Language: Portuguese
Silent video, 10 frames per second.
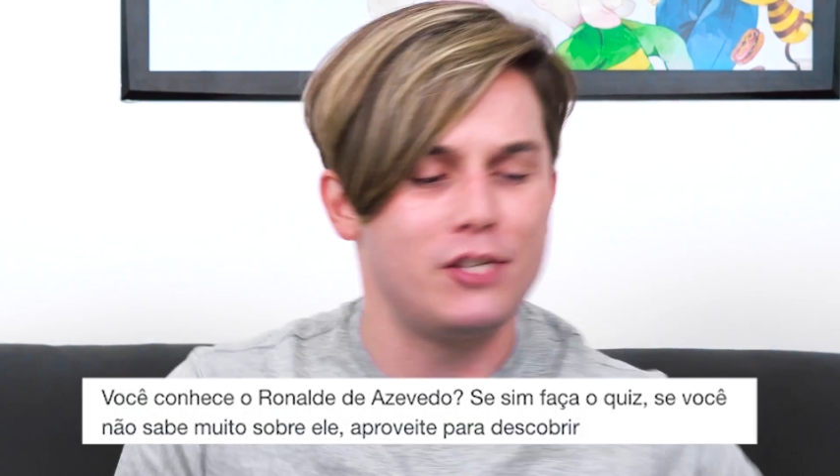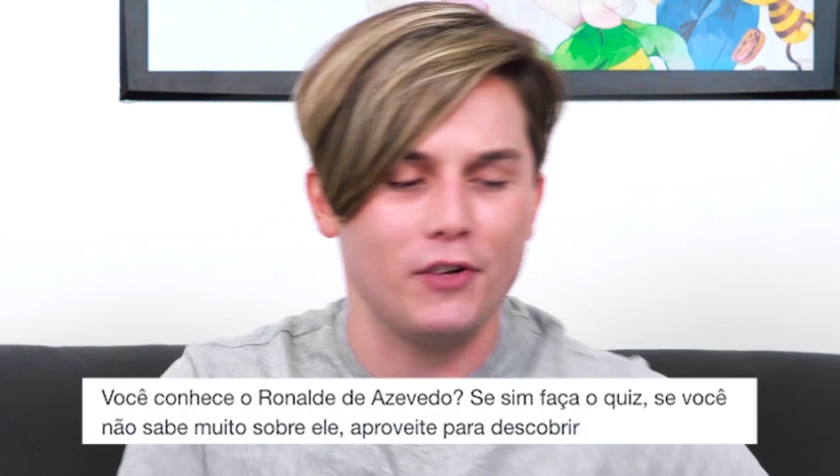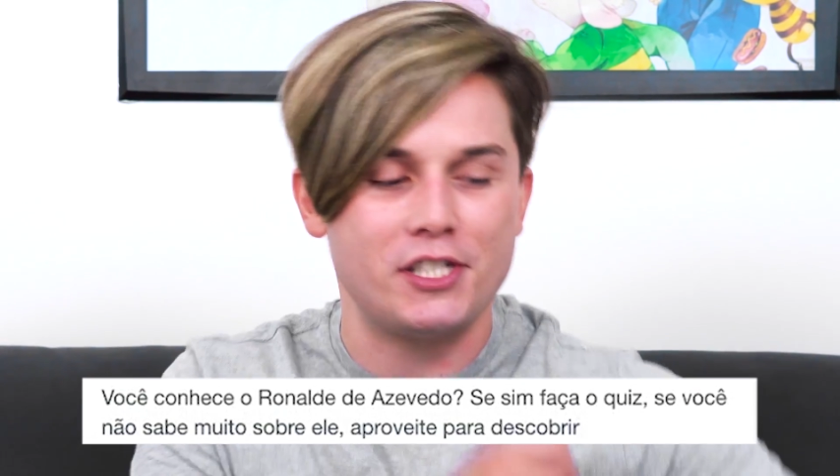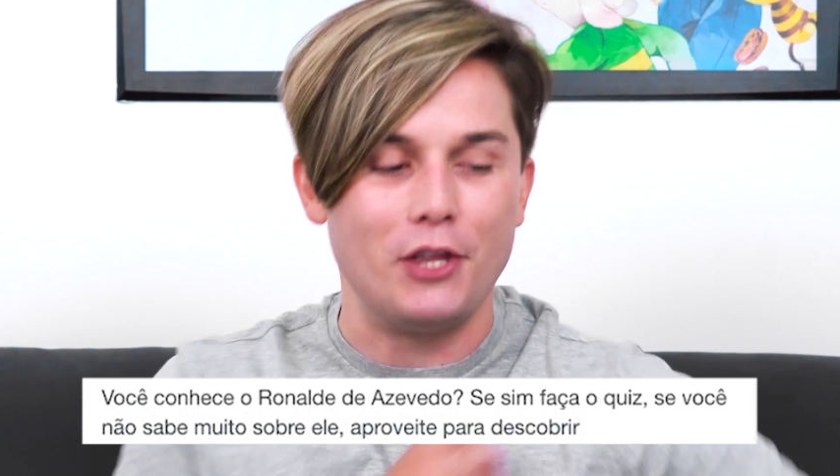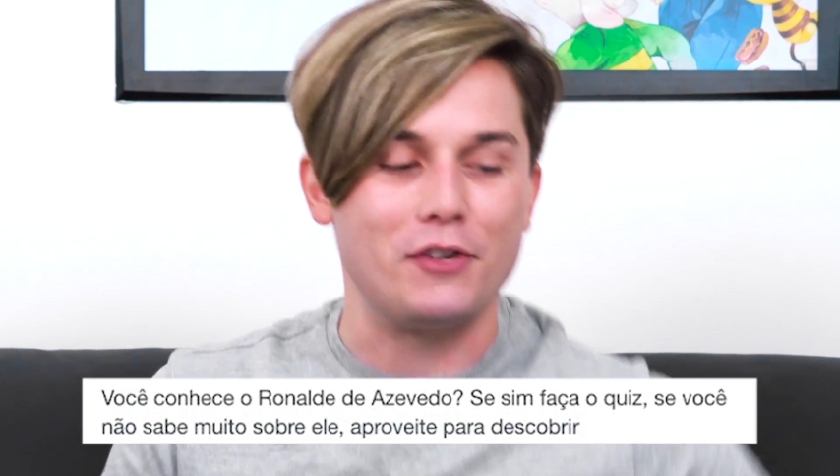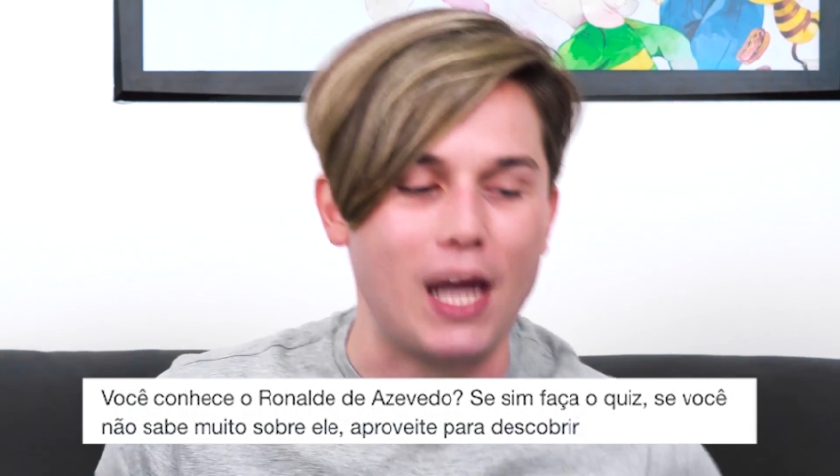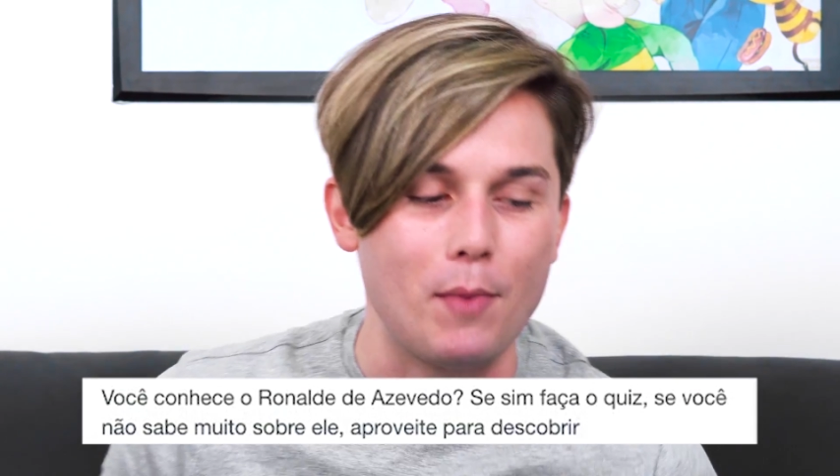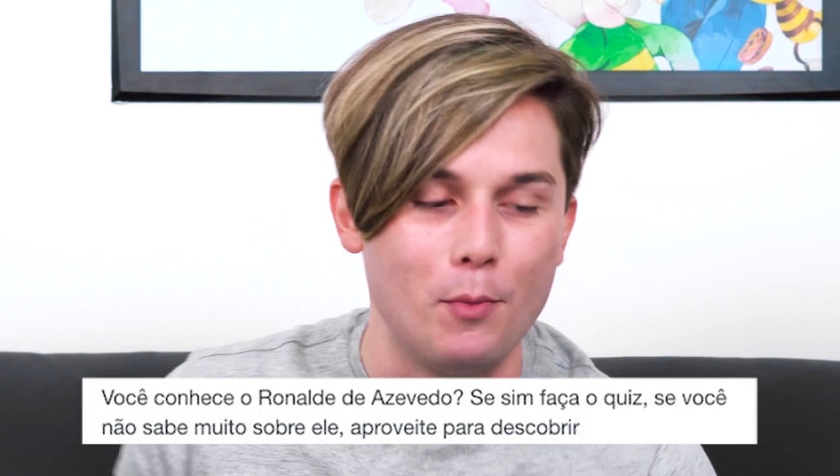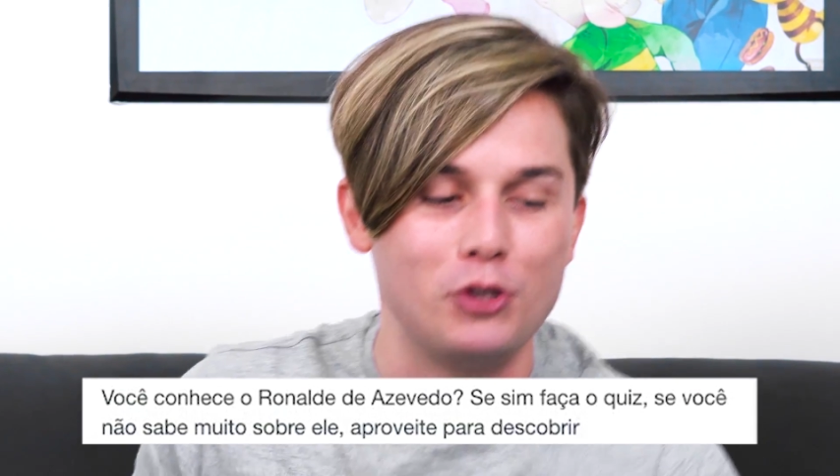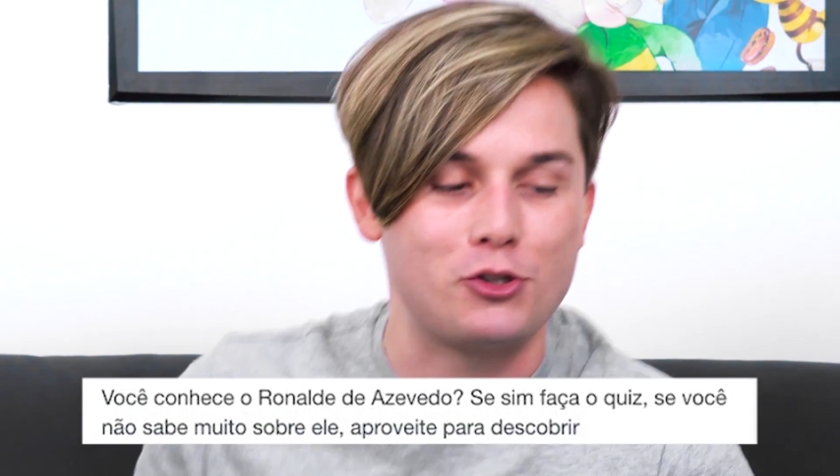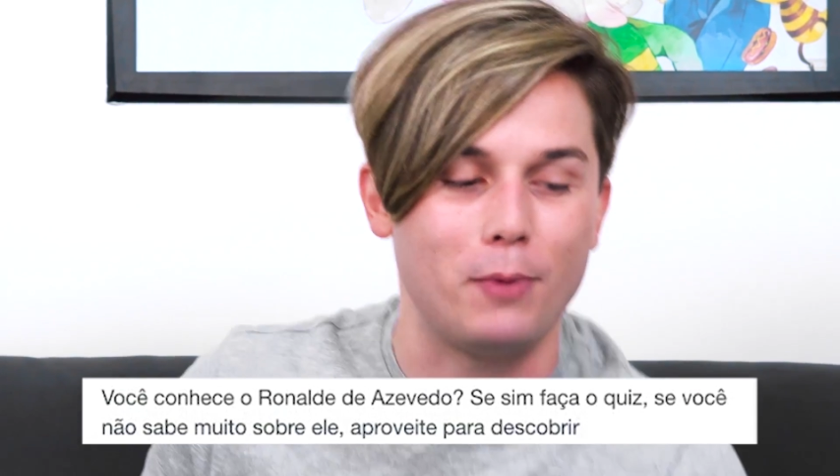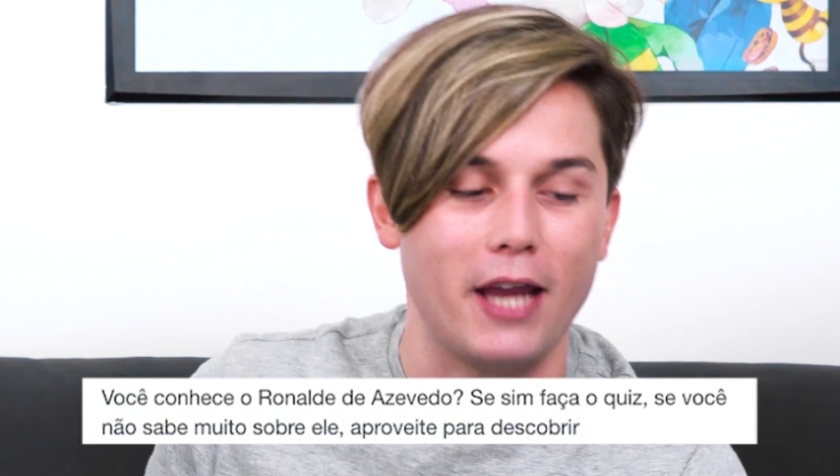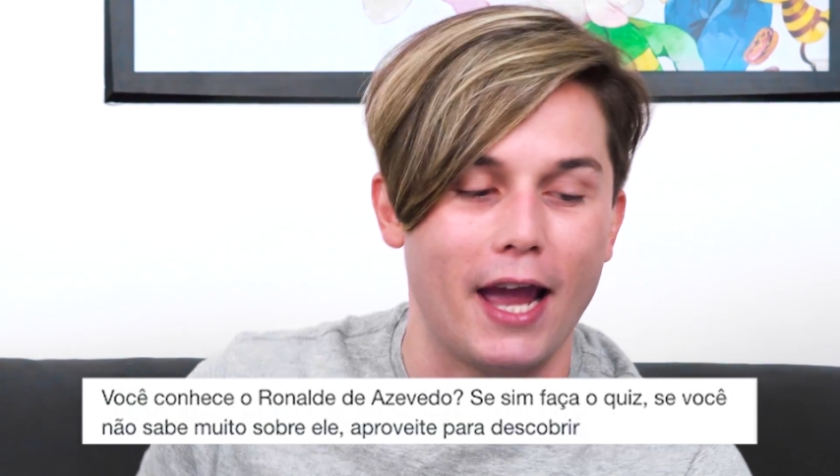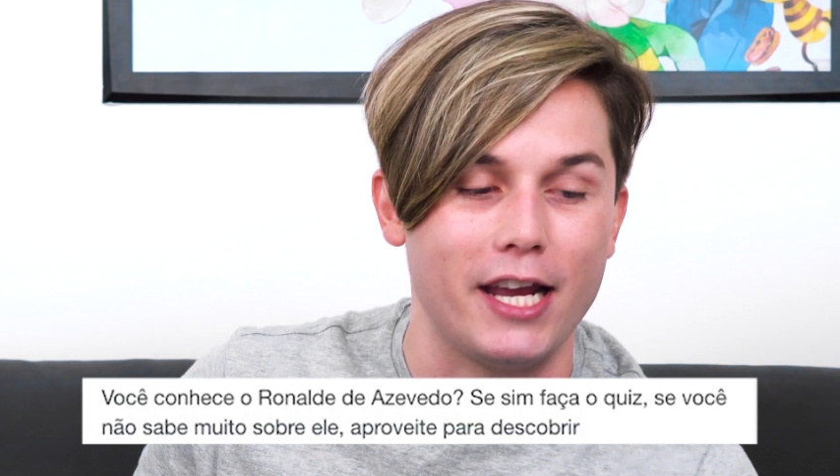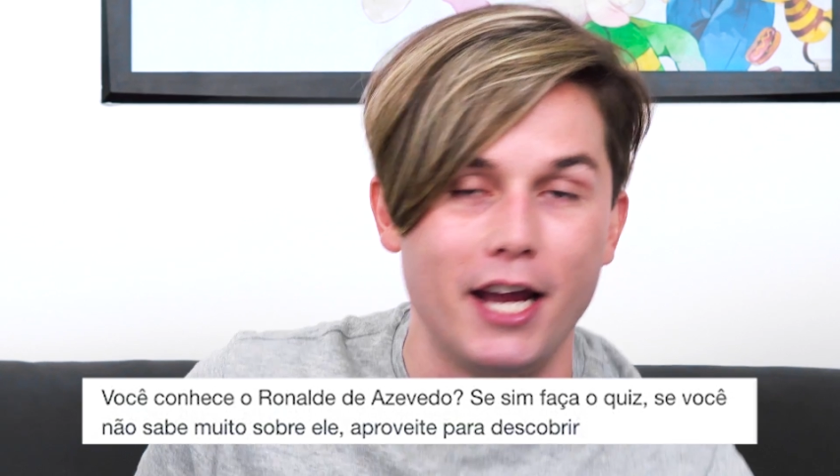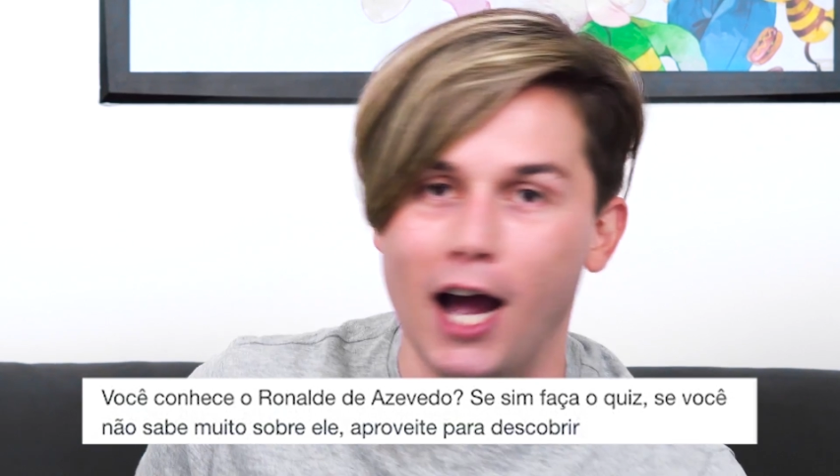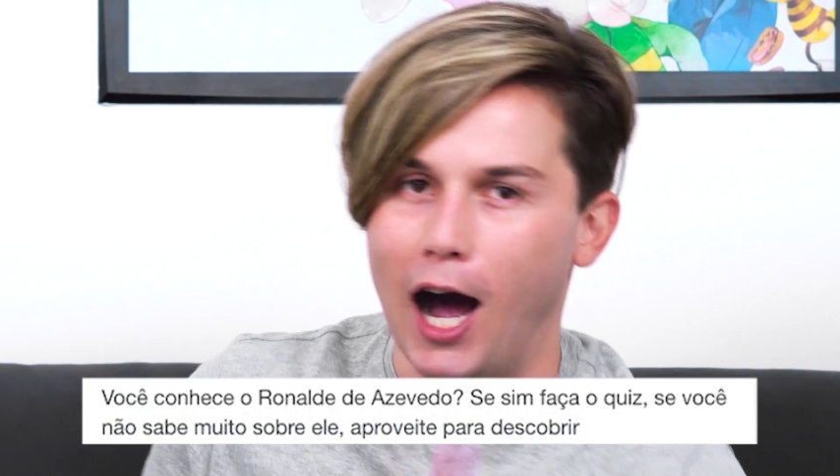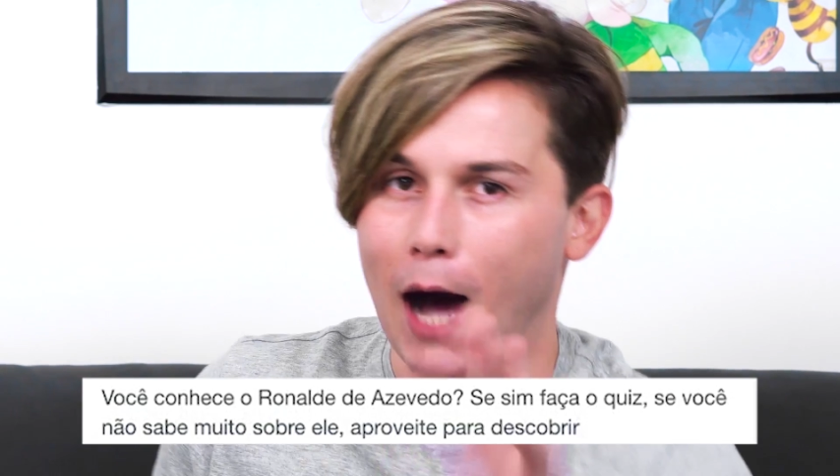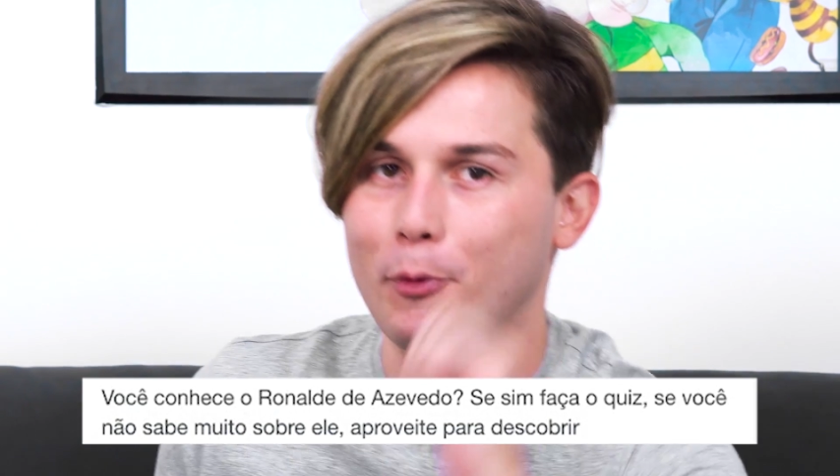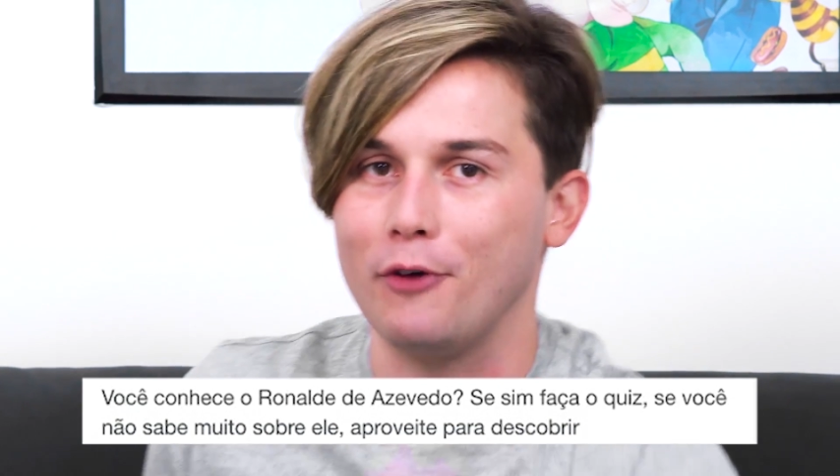Se você não sabe muito sobre ele,
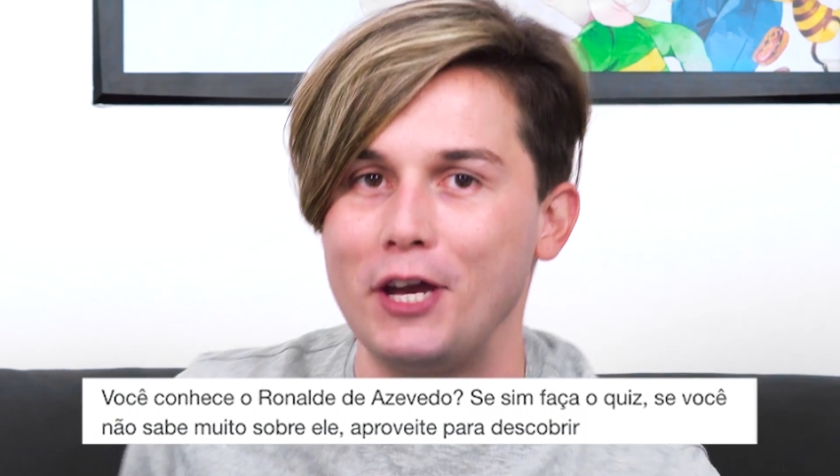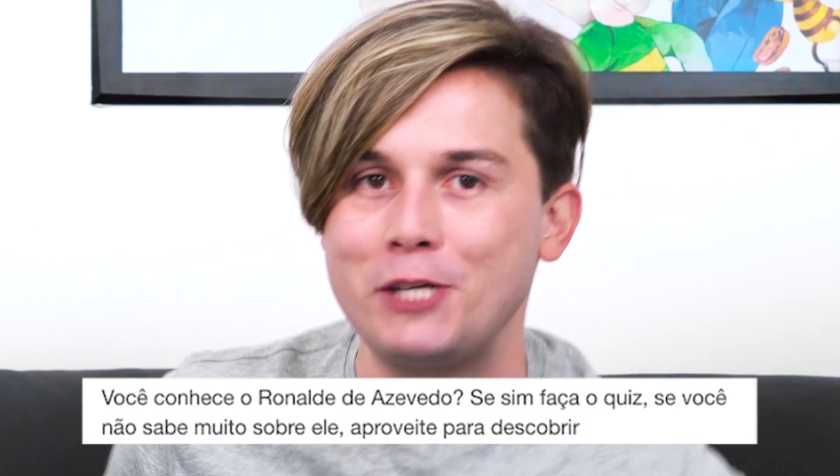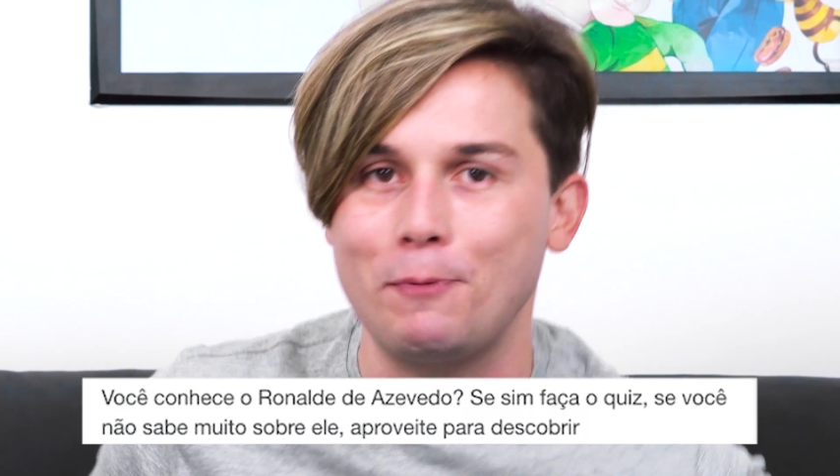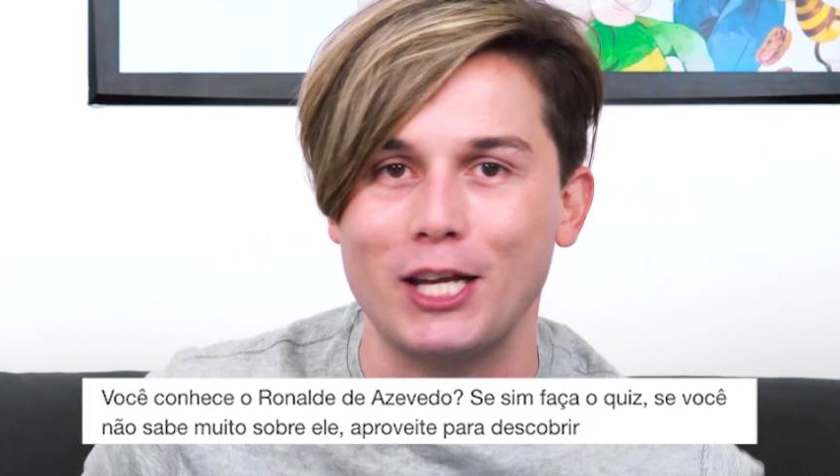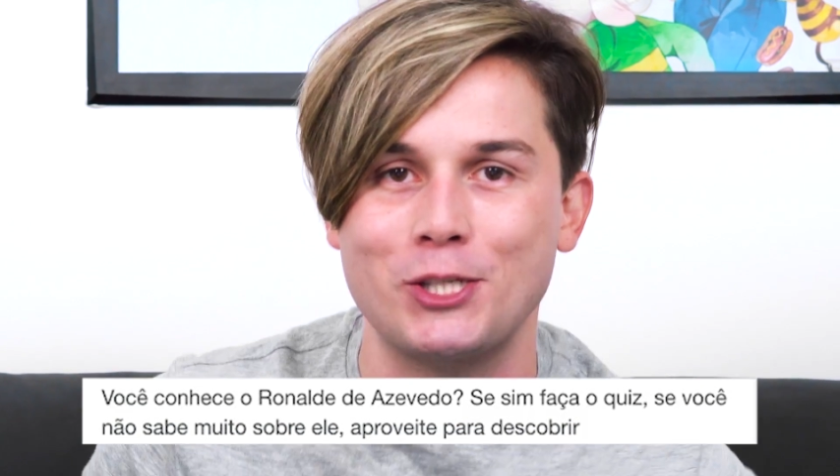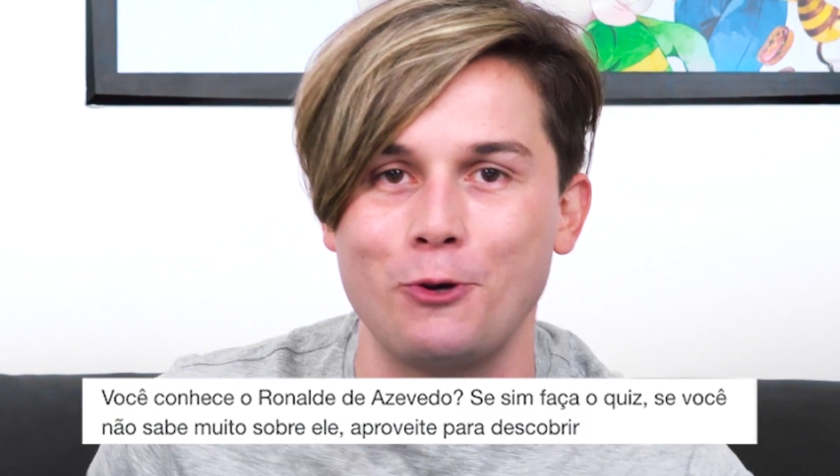aproveite para